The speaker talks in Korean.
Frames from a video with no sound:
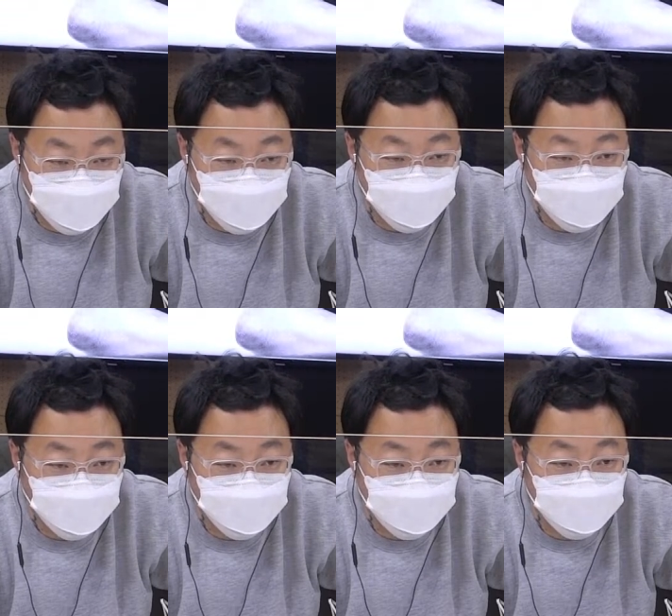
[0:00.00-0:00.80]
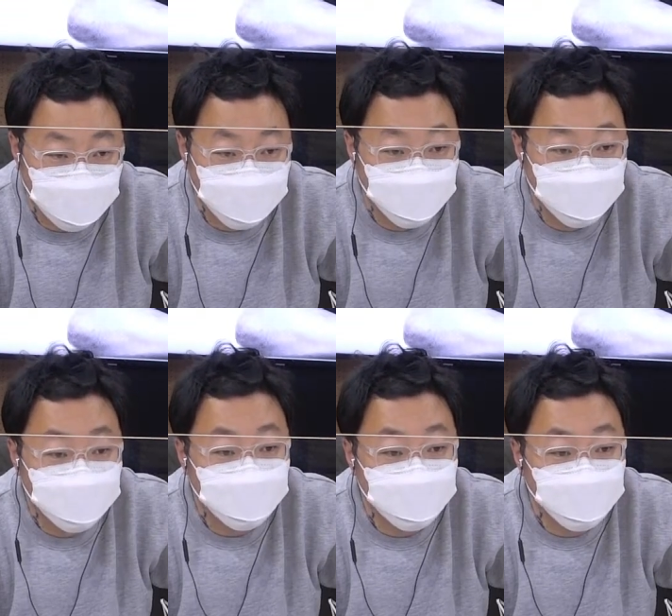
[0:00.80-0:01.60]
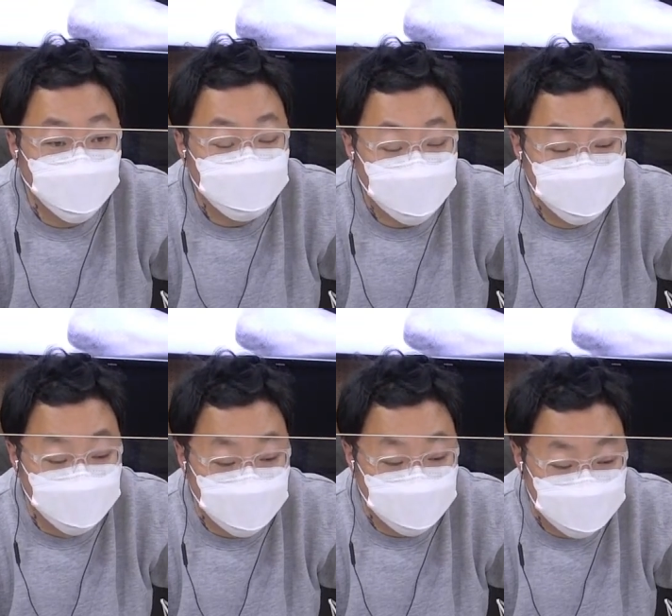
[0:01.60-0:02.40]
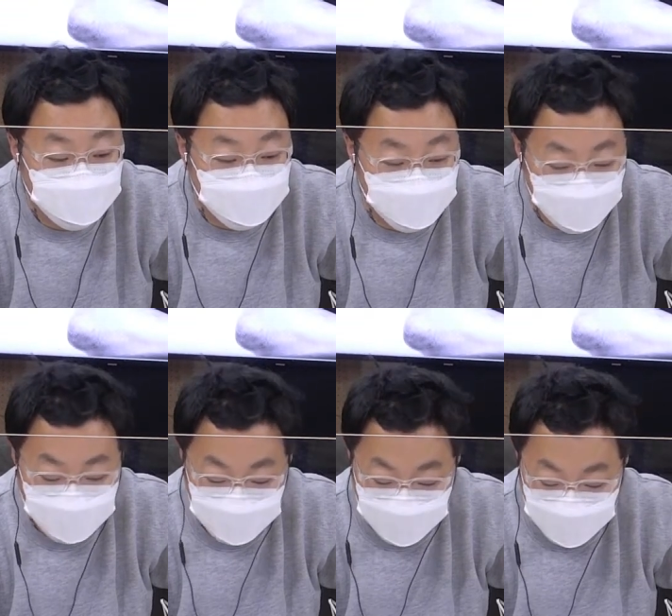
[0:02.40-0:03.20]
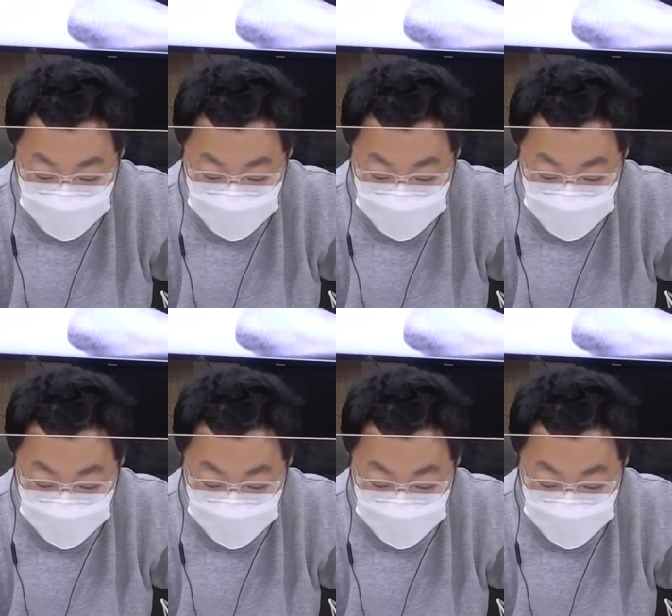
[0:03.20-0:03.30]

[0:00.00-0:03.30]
어, 한 우리 돈으로 600만 원 넘게 받으신 거네요. 그죠?